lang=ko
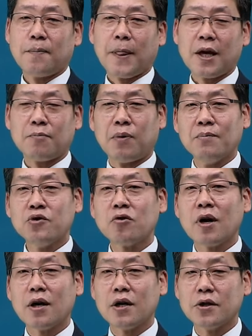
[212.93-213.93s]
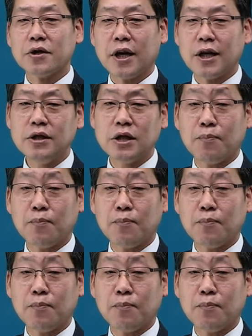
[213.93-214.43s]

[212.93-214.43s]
그래서 법률과 관련된